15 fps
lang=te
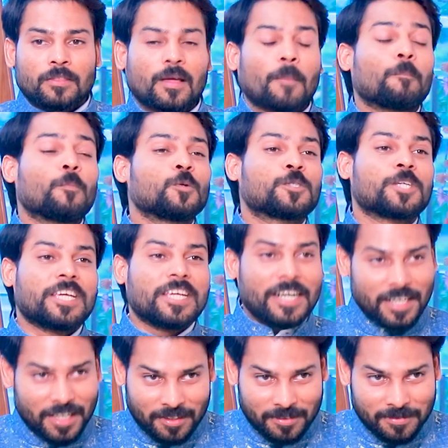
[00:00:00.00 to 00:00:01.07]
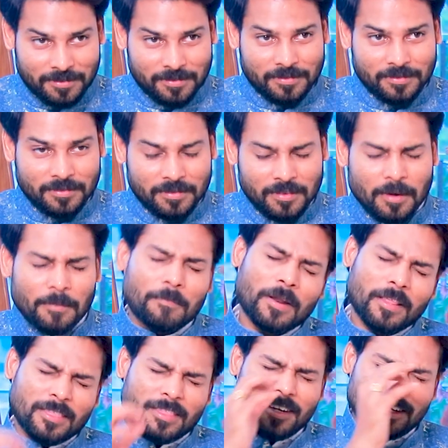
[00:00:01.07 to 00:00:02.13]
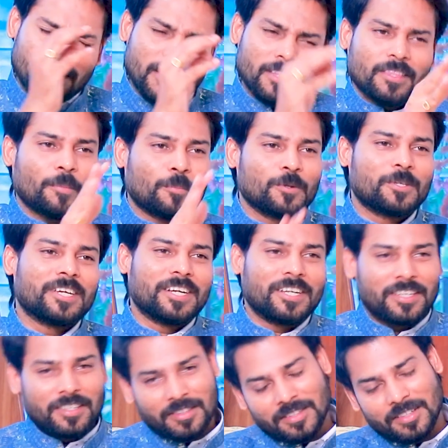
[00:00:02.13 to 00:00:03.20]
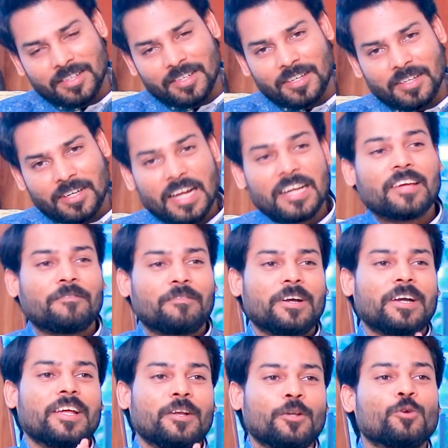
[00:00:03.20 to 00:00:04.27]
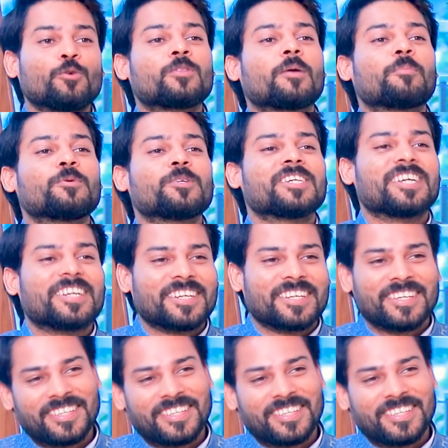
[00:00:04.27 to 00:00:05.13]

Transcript: తప్పు చేయండి ప్రతి డే తప్పు చేయండి కానీ ఎవ్రీడే న్యూ తప్పు చేయండి